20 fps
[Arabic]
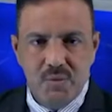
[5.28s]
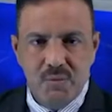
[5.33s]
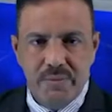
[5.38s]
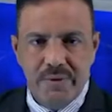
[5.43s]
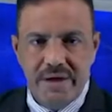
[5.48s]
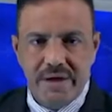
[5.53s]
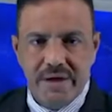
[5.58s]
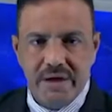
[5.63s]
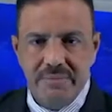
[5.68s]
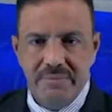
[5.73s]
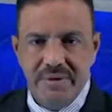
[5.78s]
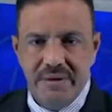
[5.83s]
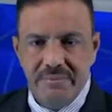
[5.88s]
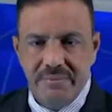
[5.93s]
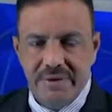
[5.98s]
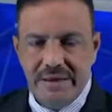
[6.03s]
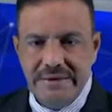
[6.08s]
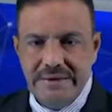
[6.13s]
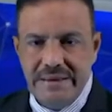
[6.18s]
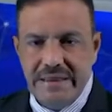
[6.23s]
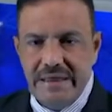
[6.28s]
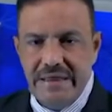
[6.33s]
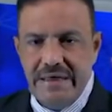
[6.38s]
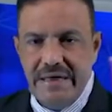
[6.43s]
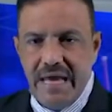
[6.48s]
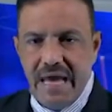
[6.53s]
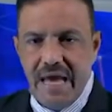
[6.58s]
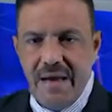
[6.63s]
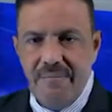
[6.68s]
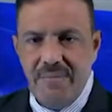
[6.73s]
مبارك بن ماضي
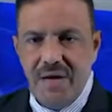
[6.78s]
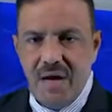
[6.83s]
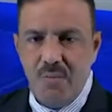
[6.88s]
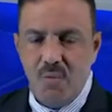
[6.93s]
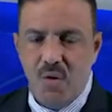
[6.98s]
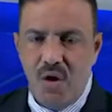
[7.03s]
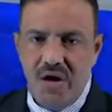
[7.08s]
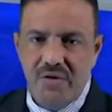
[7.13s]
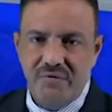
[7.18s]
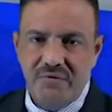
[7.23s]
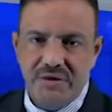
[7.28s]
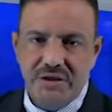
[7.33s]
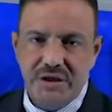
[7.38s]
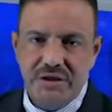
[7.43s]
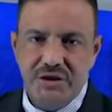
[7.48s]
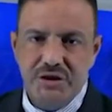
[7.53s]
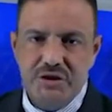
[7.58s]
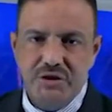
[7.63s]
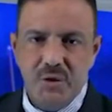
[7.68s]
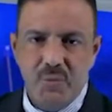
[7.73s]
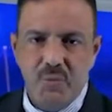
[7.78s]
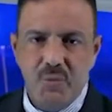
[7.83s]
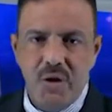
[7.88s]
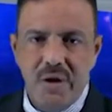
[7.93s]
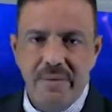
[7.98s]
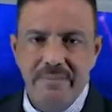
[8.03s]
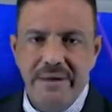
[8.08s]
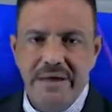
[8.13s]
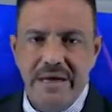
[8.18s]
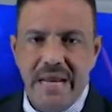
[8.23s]
إن أمن محافظة
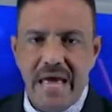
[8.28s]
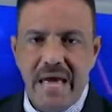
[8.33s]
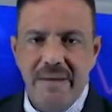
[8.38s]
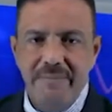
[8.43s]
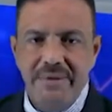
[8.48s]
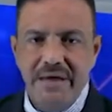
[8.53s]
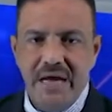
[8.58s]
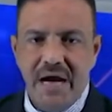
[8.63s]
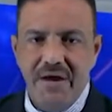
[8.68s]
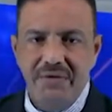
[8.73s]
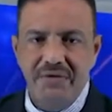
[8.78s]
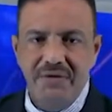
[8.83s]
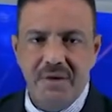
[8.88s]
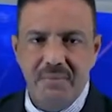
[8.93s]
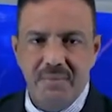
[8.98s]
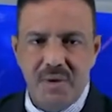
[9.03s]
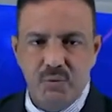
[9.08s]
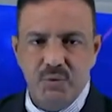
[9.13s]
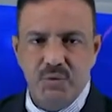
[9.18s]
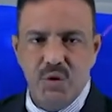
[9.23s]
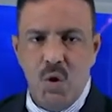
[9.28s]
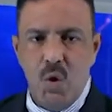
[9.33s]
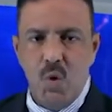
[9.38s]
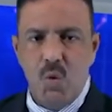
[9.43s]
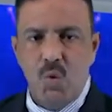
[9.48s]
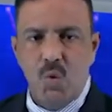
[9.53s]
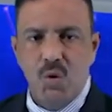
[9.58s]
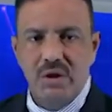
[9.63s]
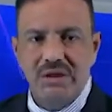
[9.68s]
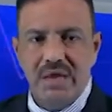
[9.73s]
شبوة من أمن حضرموت
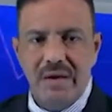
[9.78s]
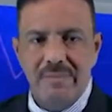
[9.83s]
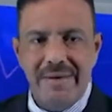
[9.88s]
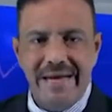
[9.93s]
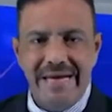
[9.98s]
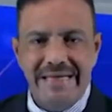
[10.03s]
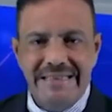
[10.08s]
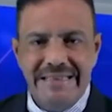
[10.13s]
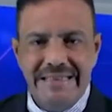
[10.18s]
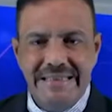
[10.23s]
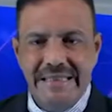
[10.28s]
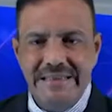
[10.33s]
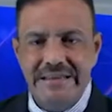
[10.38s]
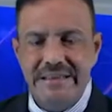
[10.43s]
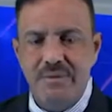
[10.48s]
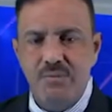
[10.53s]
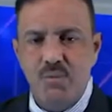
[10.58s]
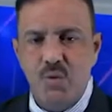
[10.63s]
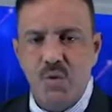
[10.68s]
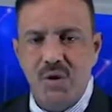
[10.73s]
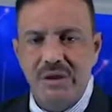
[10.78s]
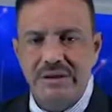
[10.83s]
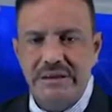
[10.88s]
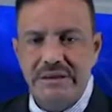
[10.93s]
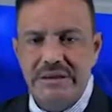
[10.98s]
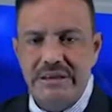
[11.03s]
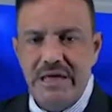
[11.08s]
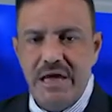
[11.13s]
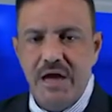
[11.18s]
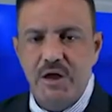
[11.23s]
وطمأنينة
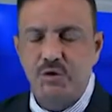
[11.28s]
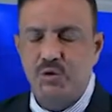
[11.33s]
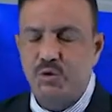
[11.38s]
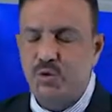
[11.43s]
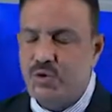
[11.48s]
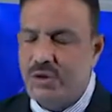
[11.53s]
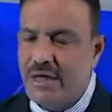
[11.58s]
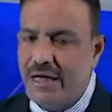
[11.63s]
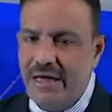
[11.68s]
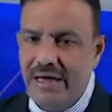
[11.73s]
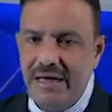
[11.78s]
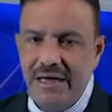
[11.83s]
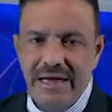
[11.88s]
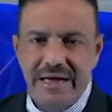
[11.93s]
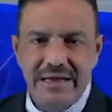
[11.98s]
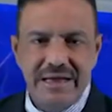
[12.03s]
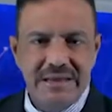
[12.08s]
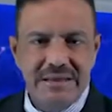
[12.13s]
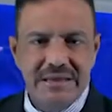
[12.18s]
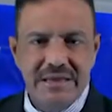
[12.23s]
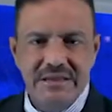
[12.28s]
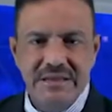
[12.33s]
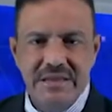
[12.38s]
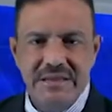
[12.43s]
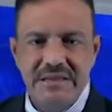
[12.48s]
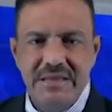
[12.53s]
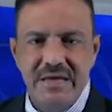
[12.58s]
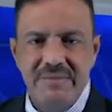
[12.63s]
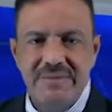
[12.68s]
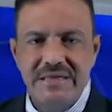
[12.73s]
مواطنيها جزءا لا
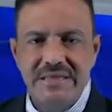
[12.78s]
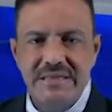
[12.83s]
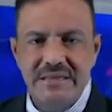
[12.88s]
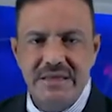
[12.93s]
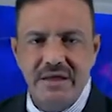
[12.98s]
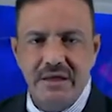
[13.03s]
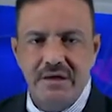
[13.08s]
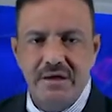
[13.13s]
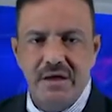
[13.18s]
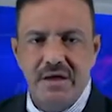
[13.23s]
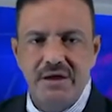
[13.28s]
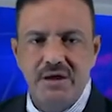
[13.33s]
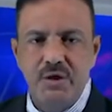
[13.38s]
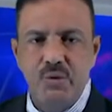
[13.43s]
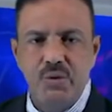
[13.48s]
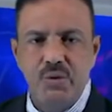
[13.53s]
يتجزأ من استقرار